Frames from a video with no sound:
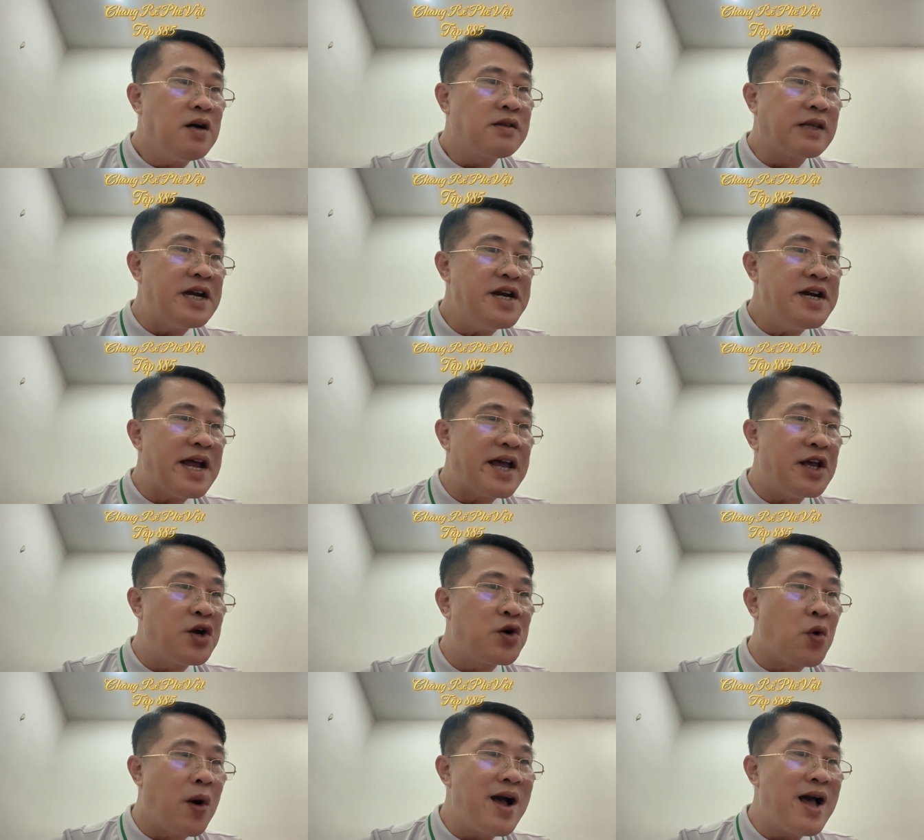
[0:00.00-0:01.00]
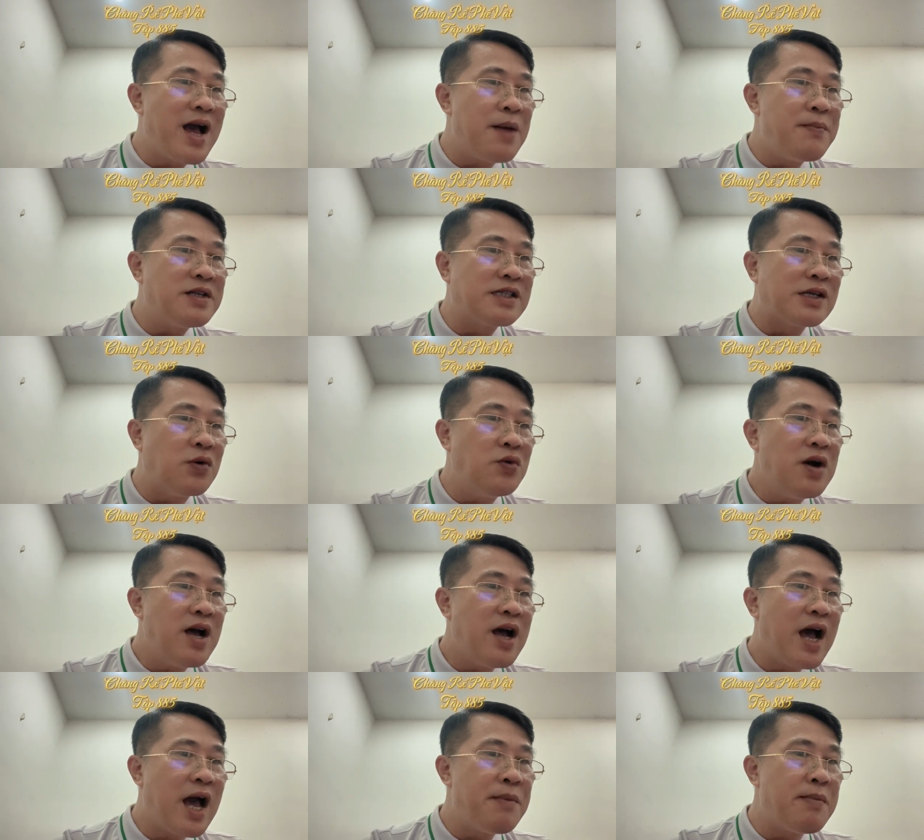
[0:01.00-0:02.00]
Thanh niên này khoảng 26,
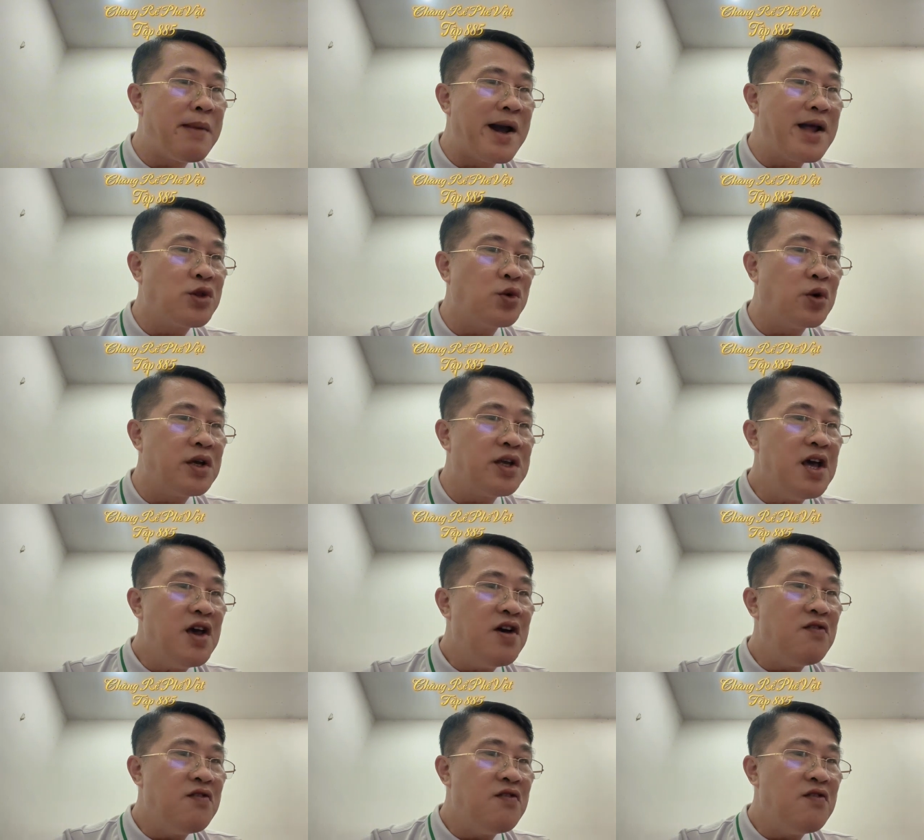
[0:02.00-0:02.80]
27 tuổi,